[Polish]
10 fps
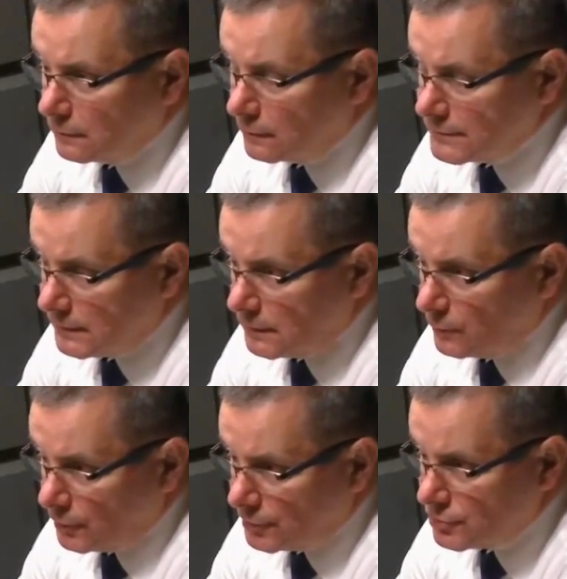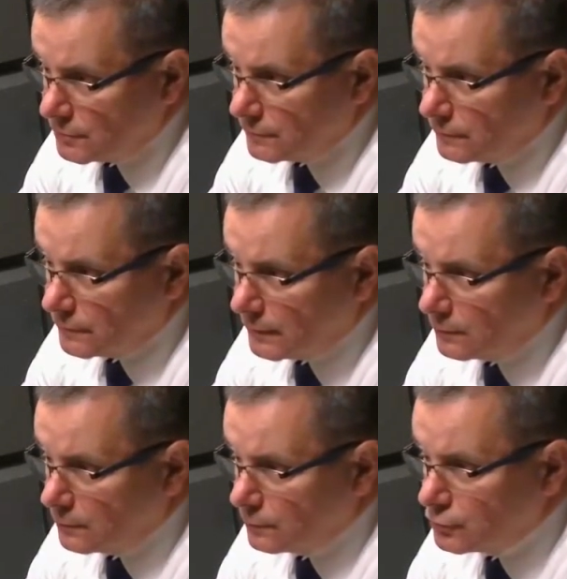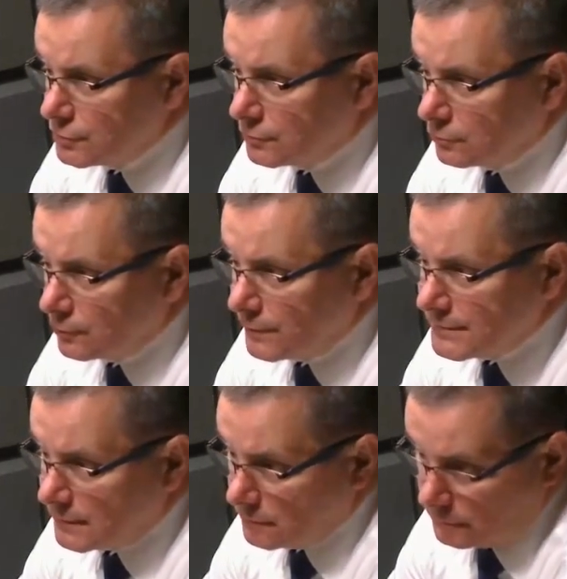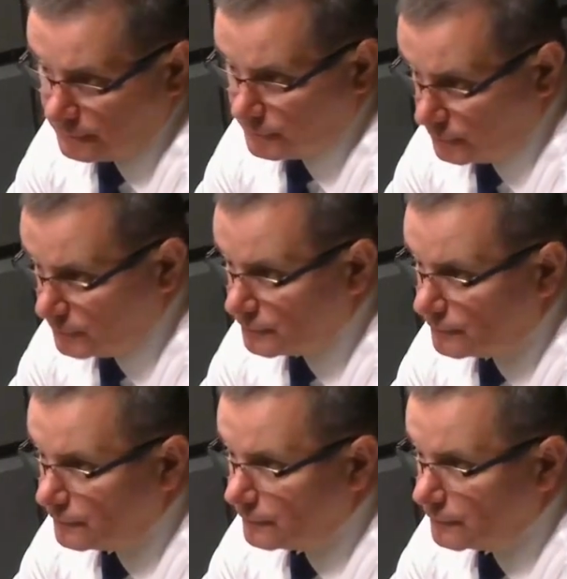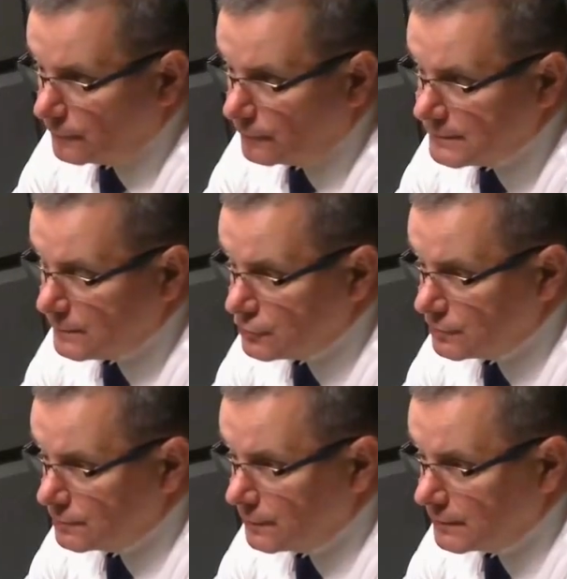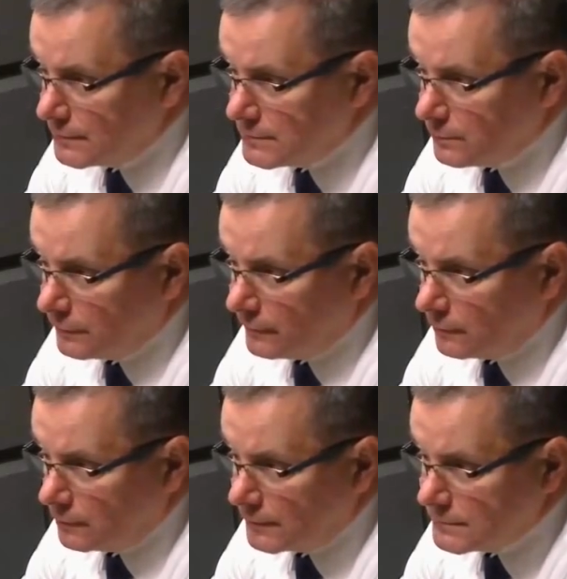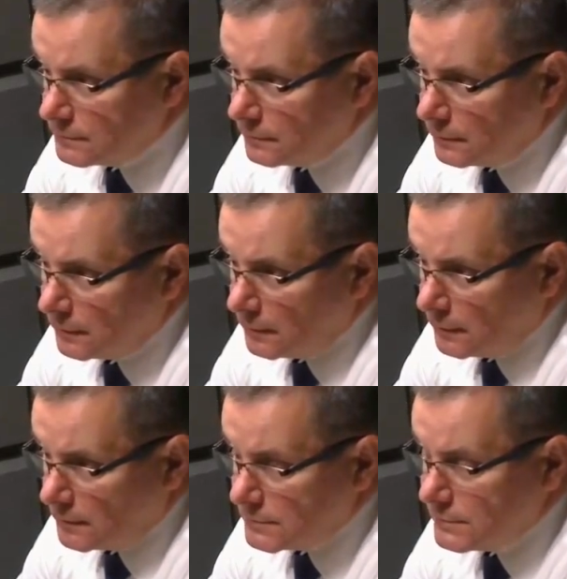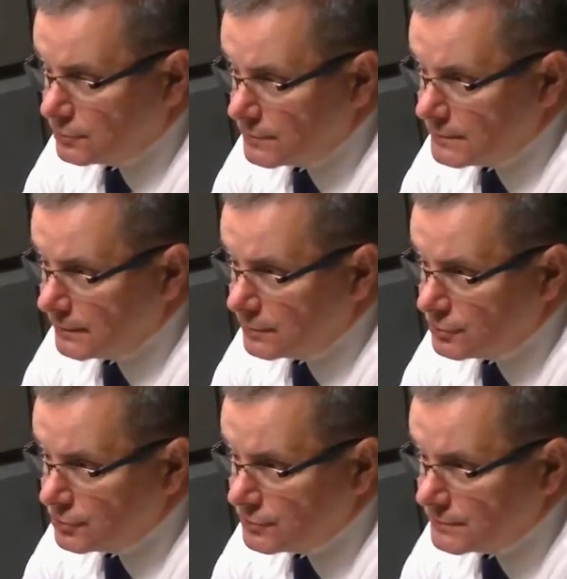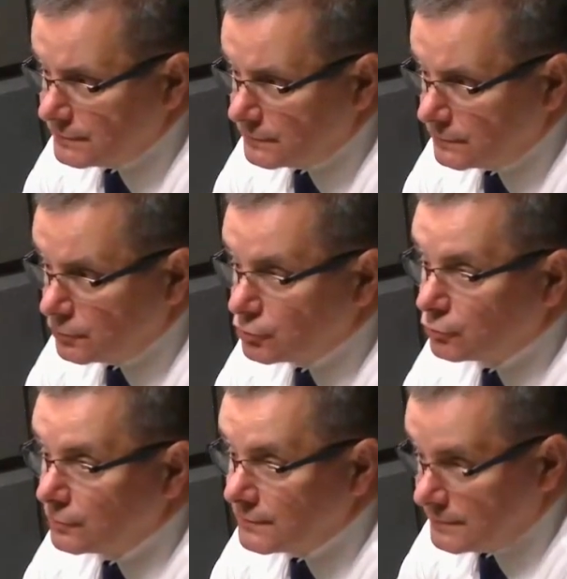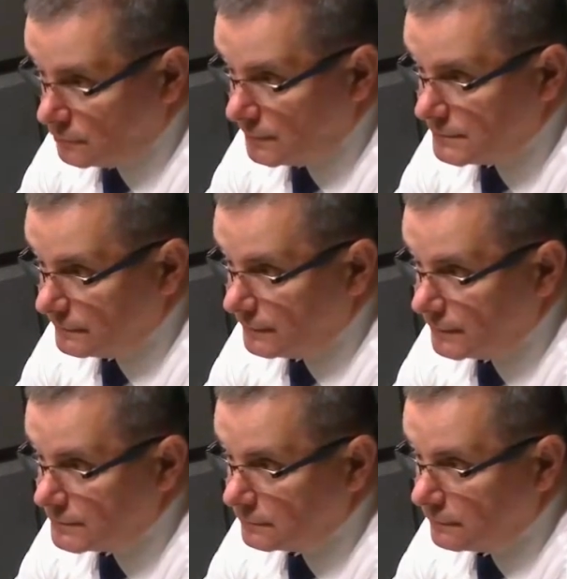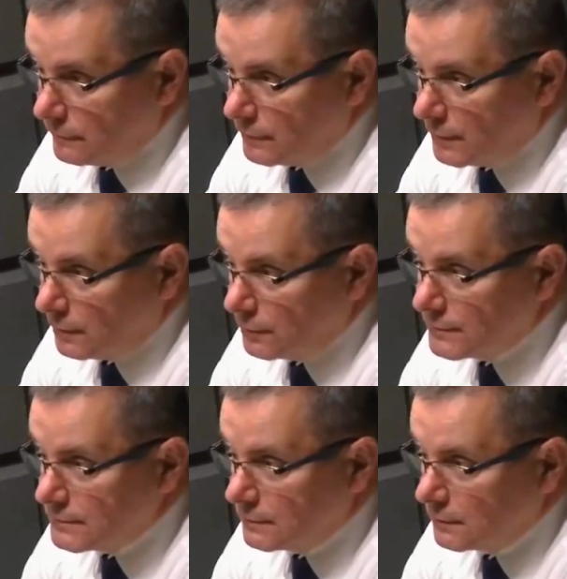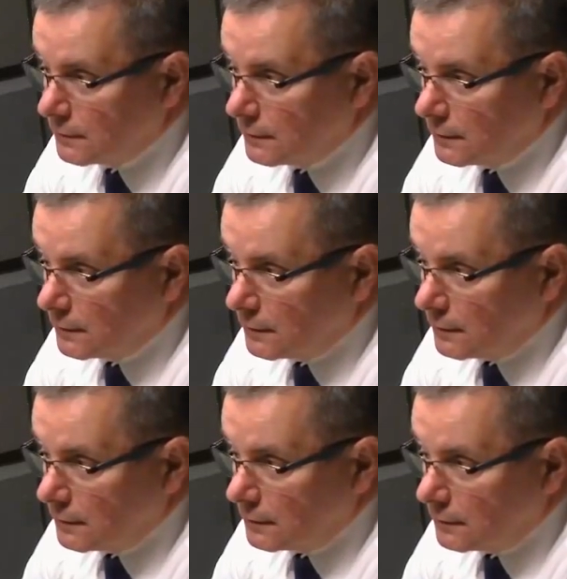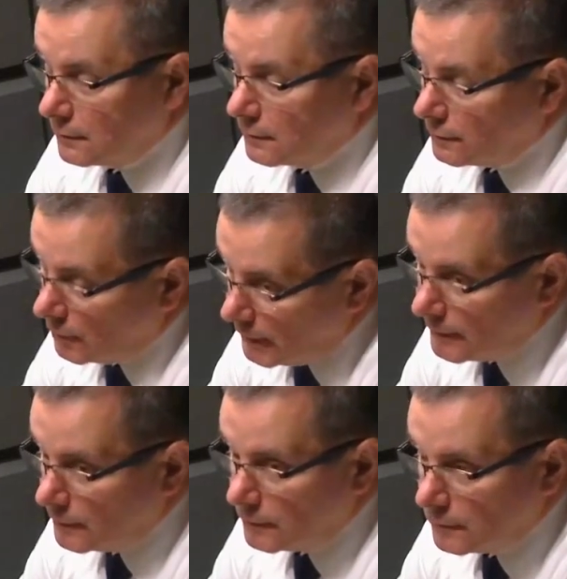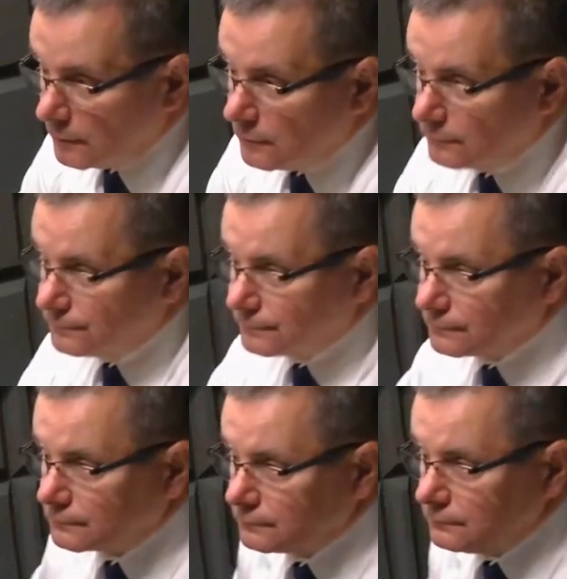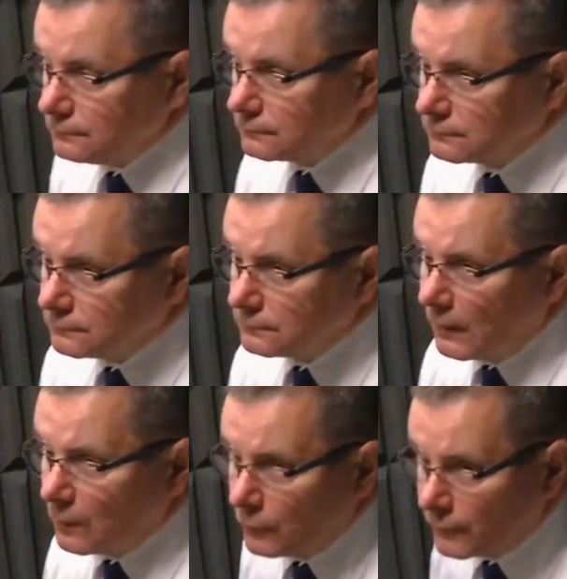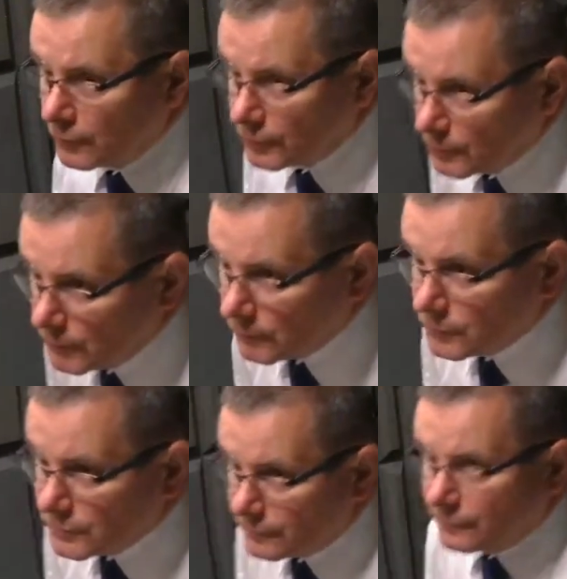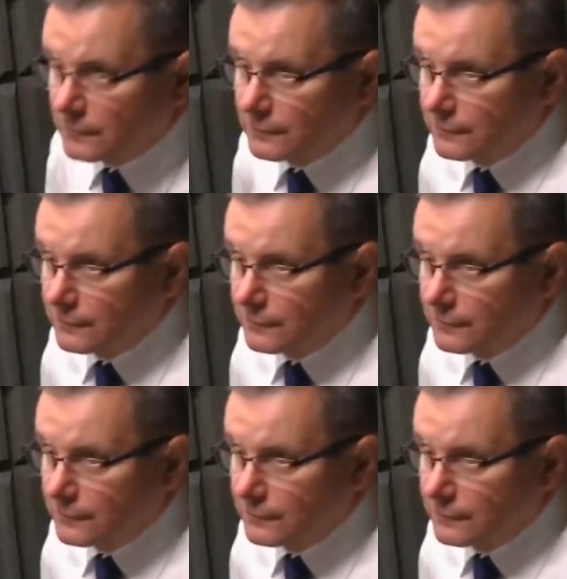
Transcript: e, ostatnim okresie tego budżetu europejskiego, w którym e, samorządy partycypowały, bardzo znacząca ich część jest w dość trudnej sytuacji finansowej wynikającej... Rząd też nie oszczędza samorządów, no, ale... jeżeli chodzi o przekazywanie zadań. Ja e, mówię o tym, że w,